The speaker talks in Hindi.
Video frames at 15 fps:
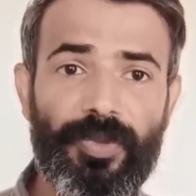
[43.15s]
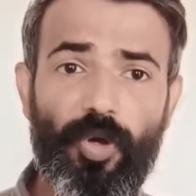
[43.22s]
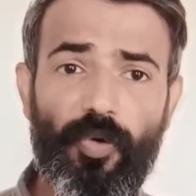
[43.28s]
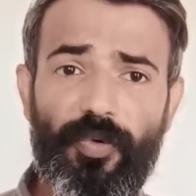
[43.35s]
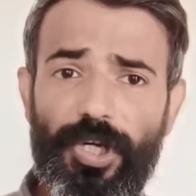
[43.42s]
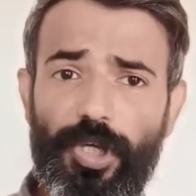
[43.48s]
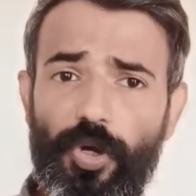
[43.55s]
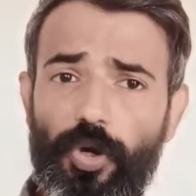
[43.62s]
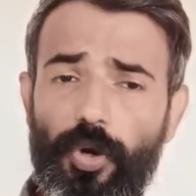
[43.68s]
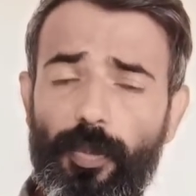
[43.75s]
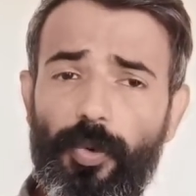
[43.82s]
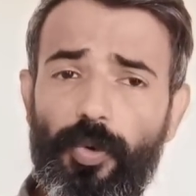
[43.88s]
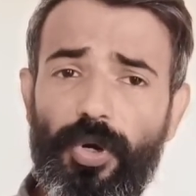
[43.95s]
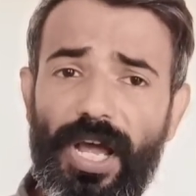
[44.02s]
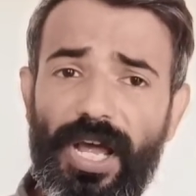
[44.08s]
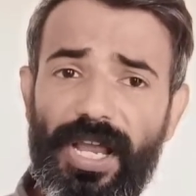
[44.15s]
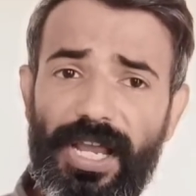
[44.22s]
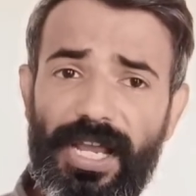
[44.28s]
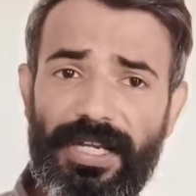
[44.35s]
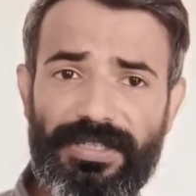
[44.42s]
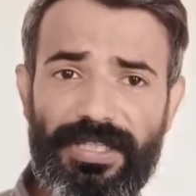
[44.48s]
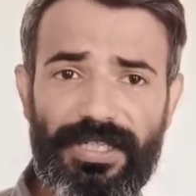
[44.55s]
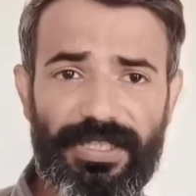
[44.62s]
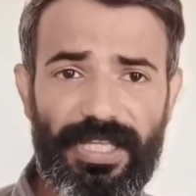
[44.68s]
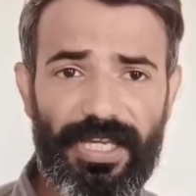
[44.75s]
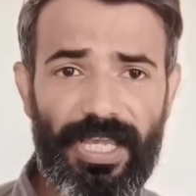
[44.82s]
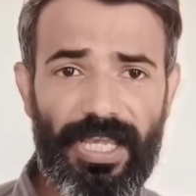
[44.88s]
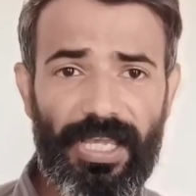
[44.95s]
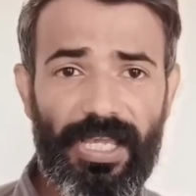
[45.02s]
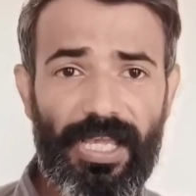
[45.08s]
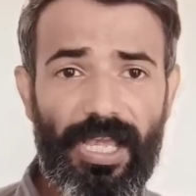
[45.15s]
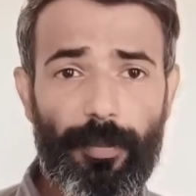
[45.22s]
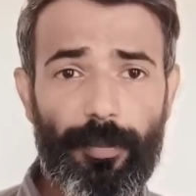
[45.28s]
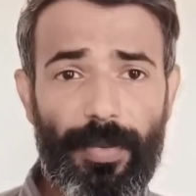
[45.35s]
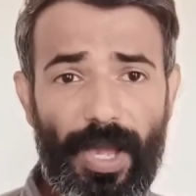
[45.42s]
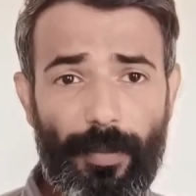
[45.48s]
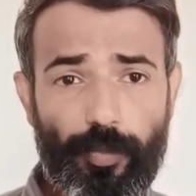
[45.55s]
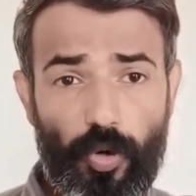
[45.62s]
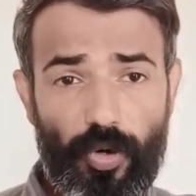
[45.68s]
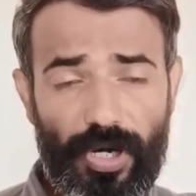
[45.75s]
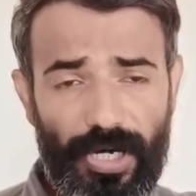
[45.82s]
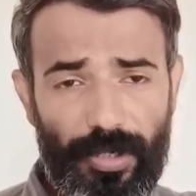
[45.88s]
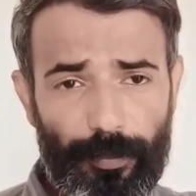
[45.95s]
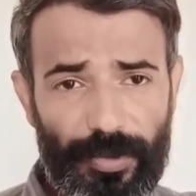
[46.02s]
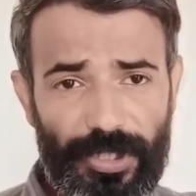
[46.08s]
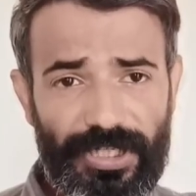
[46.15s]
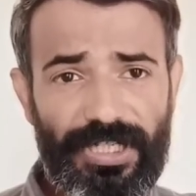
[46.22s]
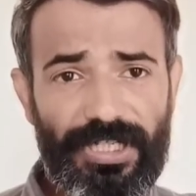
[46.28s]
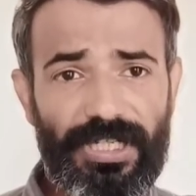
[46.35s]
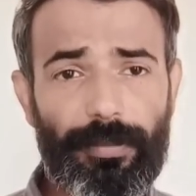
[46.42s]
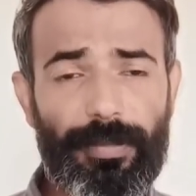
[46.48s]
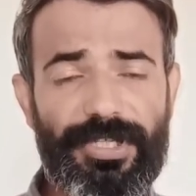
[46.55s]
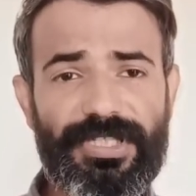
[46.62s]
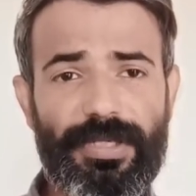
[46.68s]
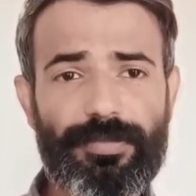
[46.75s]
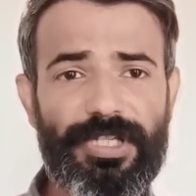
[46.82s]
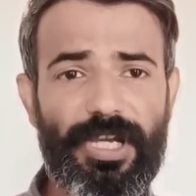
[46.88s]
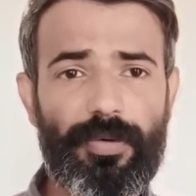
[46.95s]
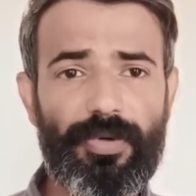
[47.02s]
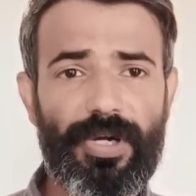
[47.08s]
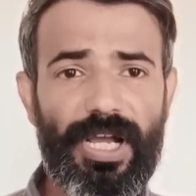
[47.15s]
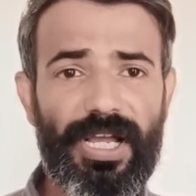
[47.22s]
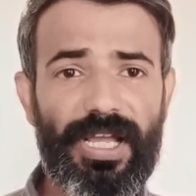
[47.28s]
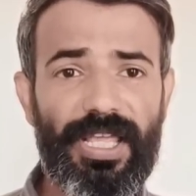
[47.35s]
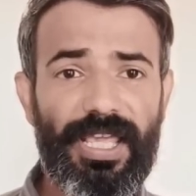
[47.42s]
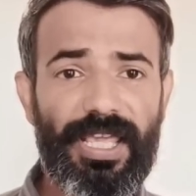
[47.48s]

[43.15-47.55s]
तो वीडियो को पूरा एंड तक देखे मैं आपको कंप्लीट डिटेल में समझाऊंगा